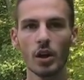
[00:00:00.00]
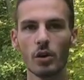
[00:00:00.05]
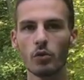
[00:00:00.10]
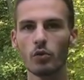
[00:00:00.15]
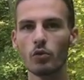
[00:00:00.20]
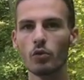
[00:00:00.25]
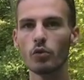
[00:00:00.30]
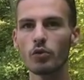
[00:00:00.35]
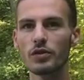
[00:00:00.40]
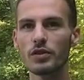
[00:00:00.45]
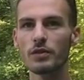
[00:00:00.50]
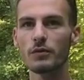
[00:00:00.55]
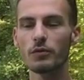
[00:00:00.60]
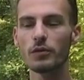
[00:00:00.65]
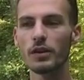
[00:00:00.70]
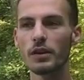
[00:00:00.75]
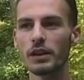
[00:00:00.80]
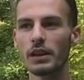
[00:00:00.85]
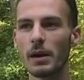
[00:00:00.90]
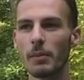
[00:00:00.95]
ou si vous
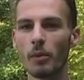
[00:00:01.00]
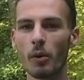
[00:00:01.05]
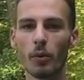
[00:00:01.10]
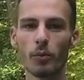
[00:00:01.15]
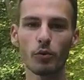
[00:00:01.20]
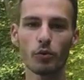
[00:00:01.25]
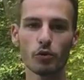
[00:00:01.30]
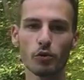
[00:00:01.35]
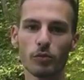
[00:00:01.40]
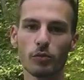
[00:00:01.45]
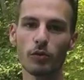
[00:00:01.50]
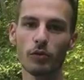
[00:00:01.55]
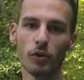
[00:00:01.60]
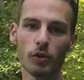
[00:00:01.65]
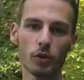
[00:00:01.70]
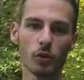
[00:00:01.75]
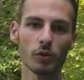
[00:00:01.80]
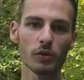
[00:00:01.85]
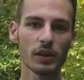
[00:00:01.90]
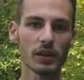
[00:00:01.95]
voulez de la promotion pour
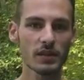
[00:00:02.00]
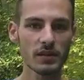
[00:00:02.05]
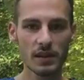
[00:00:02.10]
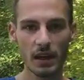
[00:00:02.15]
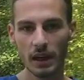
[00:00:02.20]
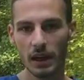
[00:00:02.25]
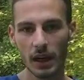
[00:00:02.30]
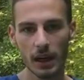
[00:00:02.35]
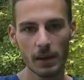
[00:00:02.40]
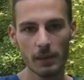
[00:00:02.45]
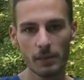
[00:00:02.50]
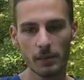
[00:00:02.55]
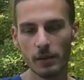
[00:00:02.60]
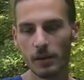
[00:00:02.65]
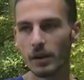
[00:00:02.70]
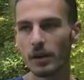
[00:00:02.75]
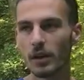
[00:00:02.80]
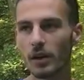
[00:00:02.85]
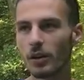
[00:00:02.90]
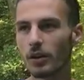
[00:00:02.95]
votre compte Instagram
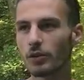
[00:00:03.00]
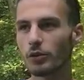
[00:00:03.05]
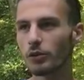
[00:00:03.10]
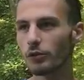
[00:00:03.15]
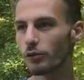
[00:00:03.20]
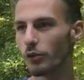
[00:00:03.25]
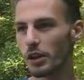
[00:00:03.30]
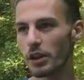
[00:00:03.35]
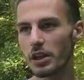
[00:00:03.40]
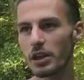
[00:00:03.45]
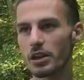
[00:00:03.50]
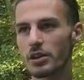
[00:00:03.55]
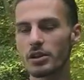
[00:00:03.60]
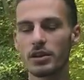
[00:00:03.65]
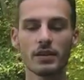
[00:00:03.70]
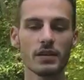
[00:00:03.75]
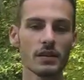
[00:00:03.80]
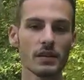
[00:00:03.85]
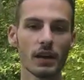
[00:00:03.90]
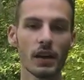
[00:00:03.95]
euh, de voyage,
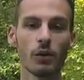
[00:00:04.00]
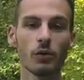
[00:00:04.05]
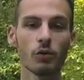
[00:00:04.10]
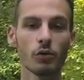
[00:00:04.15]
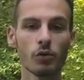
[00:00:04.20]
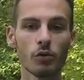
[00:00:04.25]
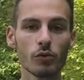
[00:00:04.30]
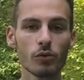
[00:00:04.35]
etc. ou